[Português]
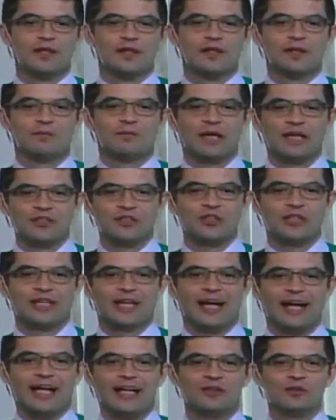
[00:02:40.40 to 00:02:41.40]

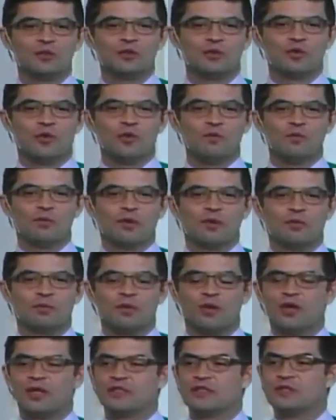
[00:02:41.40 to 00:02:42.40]
praticado com
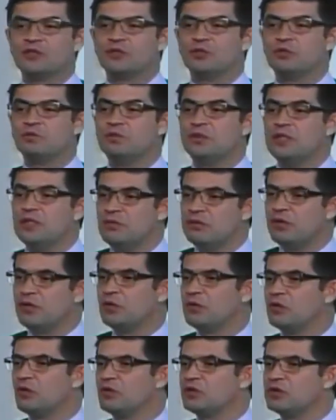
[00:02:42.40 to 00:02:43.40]
propósito
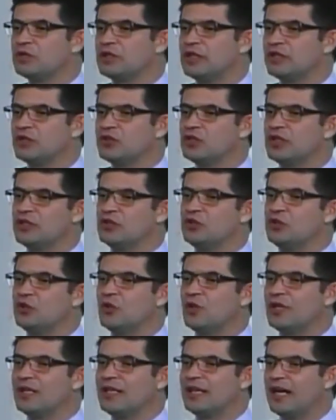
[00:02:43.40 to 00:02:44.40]
bíblico, ou seja, de
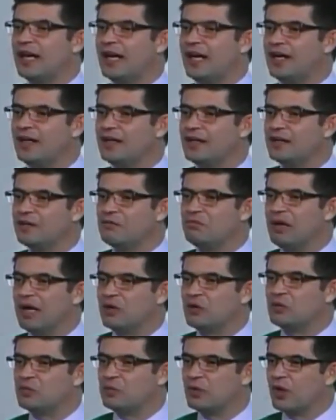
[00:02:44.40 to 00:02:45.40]
olhar para
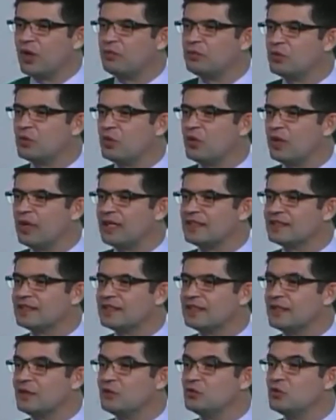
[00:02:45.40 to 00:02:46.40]
o próprio
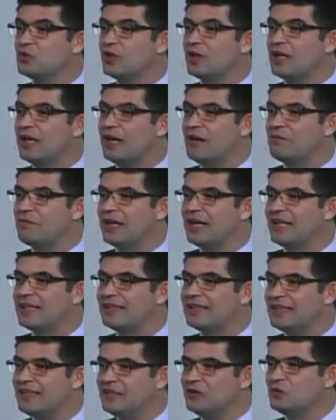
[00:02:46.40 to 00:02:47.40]
coração, de olhar para
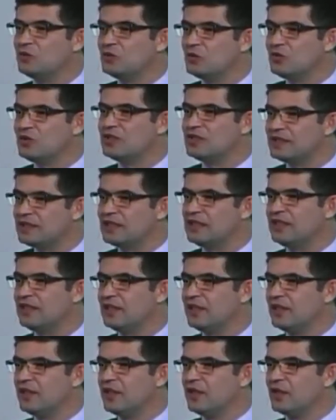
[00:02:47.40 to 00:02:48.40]
dentro de si.
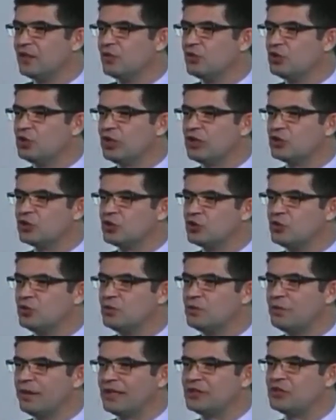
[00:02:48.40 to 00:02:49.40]
O jejum
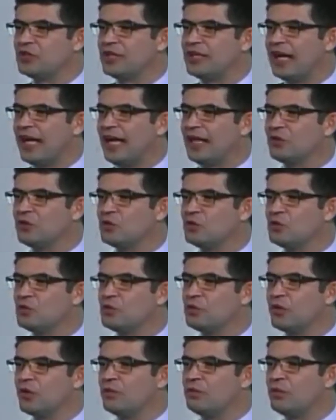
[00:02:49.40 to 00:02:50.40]
praticado com o
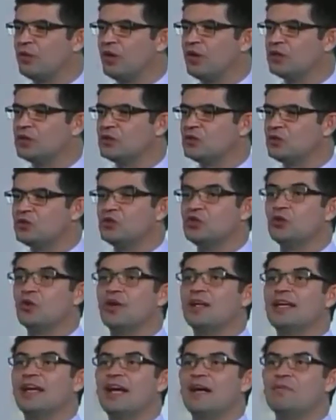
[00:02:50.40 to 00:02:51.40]
propósito de
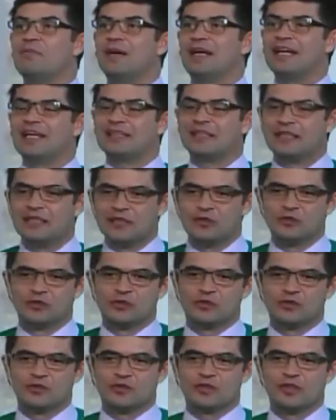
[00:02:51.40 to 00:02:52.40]
olhar para
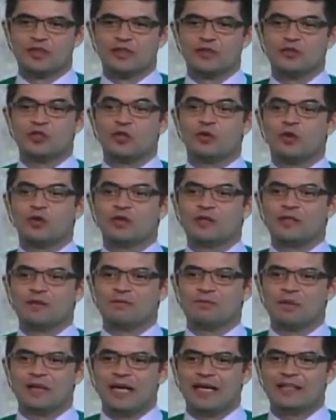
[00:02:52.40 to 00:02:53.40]
Deus, de
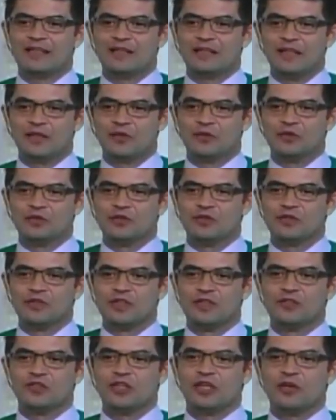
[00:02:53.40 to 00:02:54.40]
contemplar Deus,
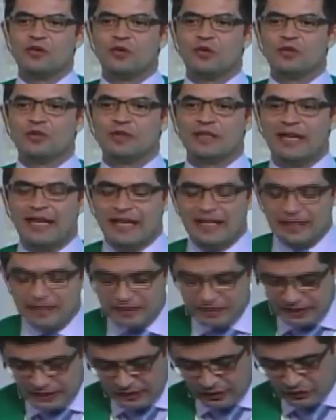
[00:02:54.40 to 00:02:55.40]
de encontrar em
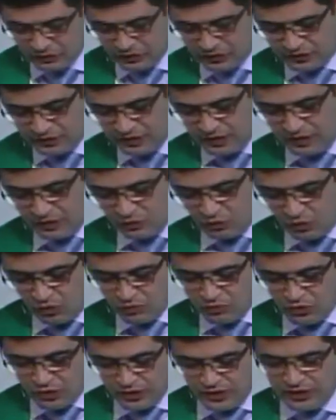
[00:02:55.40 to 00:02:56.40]
Deus
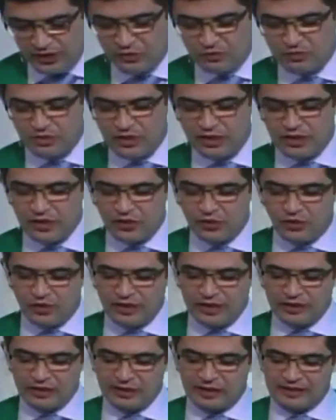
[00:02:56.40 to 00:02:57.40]
comunhão e
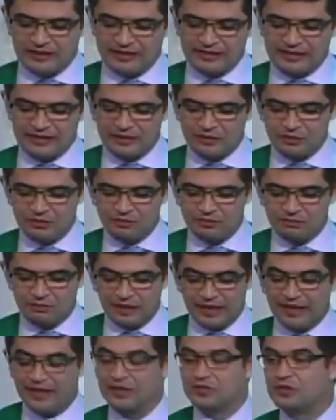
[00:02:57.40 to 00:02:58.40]
orientação
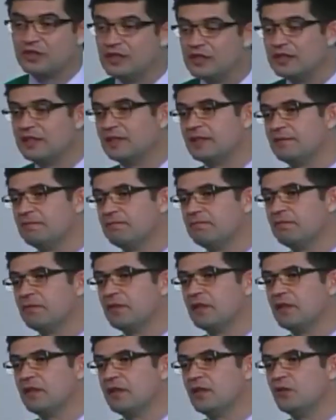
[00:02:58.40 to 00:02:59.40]
para a vida.
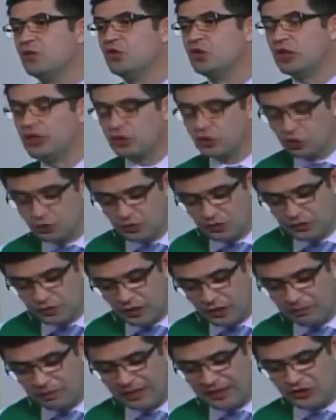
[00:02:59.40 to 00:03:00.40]
O jejum
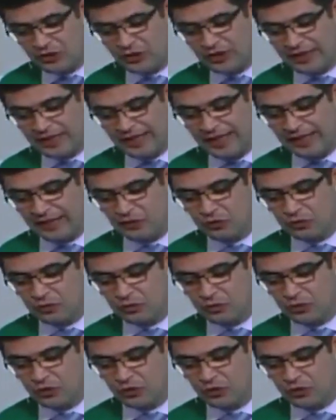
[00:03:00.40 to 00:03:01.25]
foi praticado por